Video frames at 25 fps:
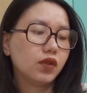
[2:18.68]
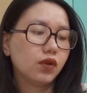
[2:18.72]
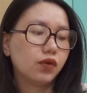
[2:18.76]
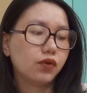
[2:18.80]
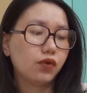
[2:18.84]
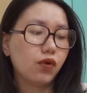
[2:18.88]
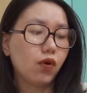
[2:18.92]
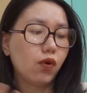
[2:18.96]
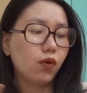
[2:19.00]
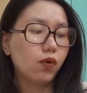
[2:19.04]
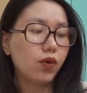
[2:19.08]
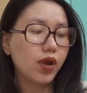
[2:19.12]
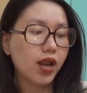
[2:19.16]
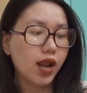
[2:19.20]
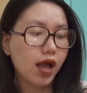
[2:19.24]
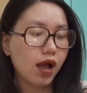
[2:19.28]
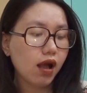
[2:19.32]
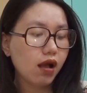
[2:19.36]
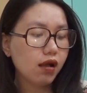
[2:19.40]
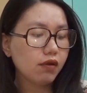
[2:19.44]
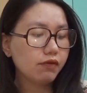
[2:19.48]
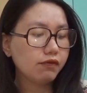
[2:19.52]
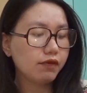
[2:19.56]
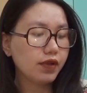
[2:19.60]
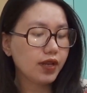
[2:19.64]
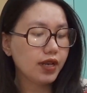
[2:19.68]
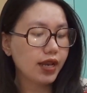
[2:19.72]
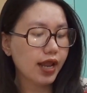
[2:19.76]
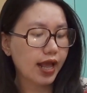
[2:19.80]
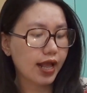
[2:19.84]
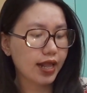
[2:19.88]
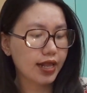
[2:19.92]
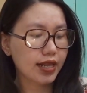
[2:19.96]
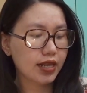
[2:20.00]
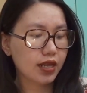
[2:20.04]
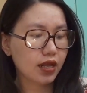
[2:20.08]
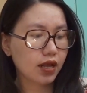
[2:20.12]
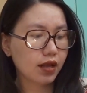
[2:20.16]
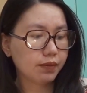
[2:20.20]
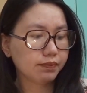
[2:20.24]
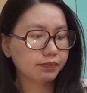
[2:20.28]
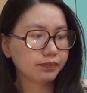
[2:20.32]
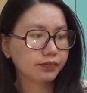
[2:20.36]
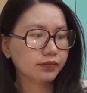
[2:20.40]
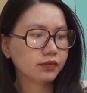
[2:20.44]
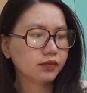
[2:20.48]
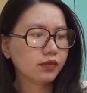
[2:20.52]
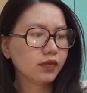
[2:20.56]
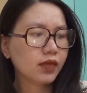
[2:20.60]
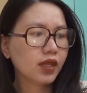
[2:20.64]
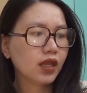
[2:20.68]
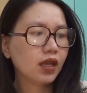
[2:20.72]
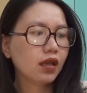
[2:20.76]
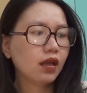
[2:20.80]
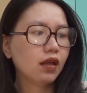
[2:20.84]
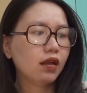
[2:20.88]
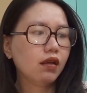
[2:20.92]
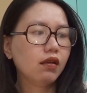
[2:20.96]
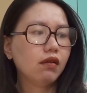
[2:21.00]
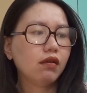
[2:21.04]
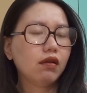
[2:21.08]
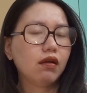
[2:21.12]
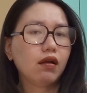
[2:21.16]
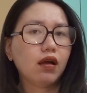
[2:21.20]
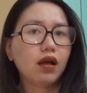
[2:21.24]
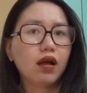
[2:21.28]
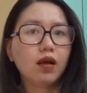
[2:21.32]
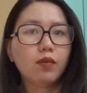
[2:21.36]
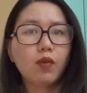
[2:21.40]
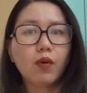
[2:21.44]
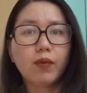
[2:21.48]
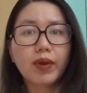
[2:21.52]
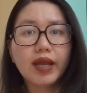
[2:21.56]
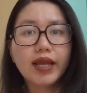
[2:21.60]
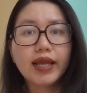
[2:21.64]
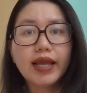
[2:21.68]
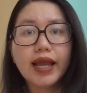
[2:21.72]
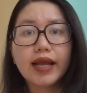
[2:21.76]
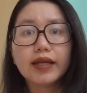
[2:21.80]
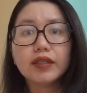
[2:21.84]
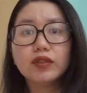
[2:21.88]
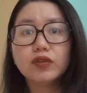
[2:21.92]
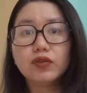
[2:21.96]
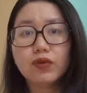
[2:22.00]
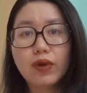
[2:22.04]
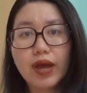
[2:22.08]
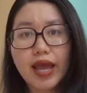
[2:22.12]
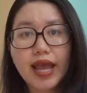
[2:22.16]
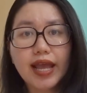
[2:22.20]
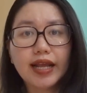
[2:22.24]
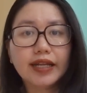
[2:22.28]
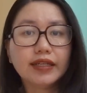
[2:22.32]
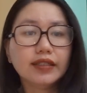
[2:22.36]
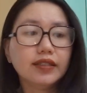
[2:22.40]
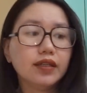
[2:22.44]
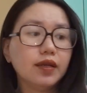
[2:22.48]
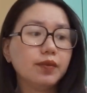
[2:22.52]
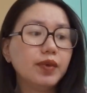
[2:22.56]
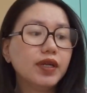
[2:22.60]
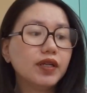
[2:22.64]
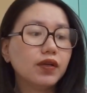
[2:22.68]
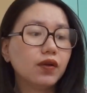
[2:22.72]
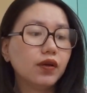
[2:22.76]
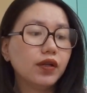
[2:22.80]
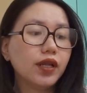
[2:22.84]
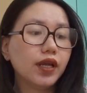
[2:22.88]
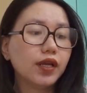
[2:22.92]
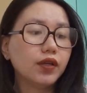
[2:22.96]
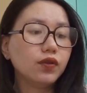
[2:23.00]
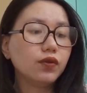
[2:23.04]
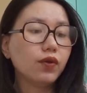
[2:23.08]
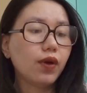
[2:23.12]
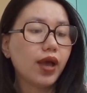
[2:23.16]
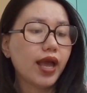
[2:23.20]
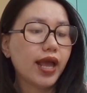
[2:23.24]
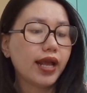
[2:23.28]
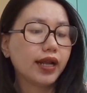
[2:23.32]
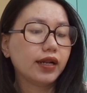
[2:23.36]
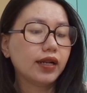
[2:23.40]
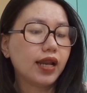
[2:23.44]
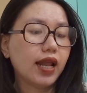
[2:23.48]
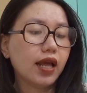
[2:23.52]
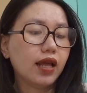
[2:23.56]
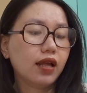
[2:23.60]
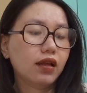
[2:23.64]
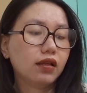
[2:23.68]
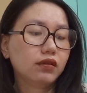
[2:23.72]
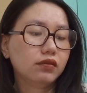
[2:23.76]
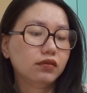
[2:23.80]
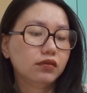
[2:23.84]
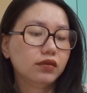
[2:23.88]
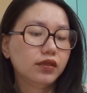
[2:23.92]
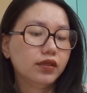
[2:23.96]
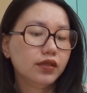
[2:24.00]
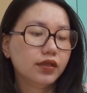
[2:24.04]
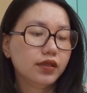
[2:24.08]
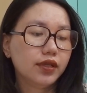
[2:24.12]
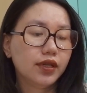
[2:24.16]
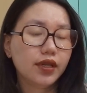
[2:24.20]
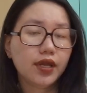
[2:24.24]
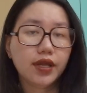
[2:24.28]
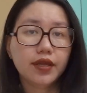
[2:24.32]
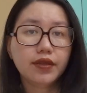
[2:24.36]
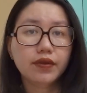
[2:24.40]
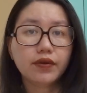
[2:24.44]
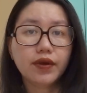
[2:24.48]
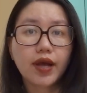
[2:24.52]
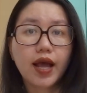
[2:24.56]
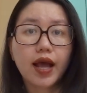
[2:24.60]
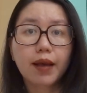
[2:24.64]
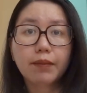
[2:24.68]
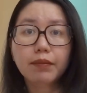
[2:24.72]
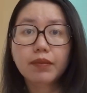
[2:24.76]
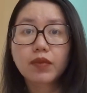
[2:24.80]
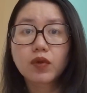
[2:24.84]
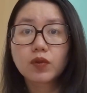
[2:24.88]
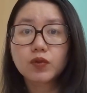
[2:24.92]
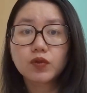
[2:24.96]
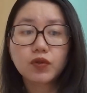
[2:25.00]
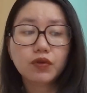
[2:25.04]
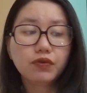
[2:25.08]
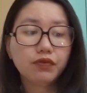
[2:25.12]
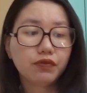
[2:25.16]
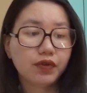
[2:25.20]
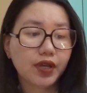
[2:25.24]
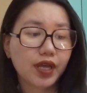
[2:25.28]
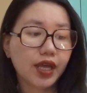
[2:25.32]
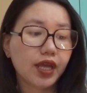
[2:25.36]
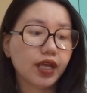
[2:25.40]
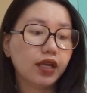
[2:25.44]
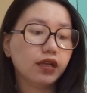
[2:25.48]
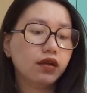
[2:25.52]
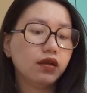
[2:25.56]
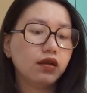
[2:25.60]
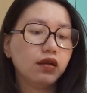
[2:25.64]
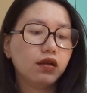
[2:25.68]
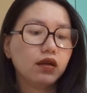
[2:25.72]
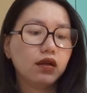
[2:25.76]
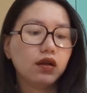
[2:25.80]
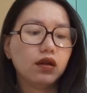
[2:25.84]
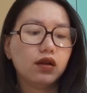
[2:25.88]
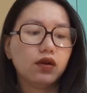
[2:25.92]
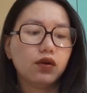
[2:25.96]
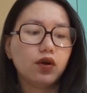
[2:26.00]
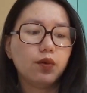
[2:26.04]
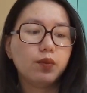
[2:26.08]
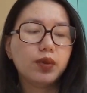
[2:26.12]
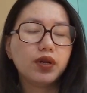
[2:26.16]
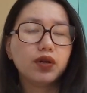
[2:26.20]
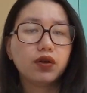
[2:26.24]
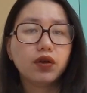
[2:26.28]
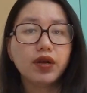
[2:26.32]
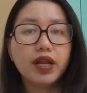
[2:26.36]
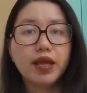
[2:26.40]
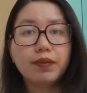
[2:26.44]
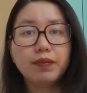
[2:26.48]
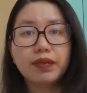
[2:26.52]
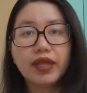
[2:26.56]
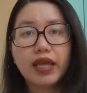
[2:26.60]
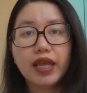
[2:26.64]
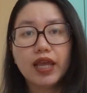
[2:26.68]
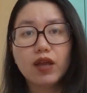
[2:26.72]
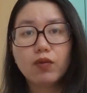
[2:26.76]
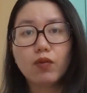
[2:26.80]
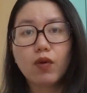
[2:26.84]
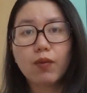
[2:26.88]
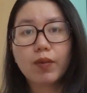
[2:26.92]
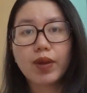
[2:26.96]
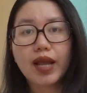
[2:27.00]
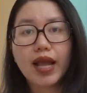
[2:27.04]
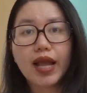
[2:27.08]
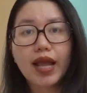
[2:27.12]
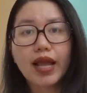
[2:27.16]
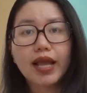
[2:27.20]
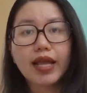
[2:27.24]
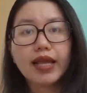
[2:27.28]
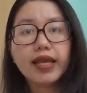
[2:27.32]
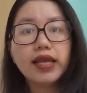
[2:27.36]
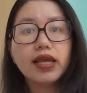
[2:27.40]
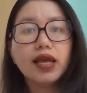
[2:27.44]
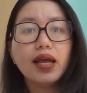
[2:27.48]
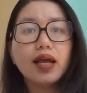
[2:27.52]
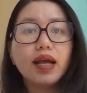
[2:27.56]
đồ lót với lại um, một cái khăn choàng để mình có thể choàng là để giữ ấm lúc xuất viện rồi mình có đem theo một cái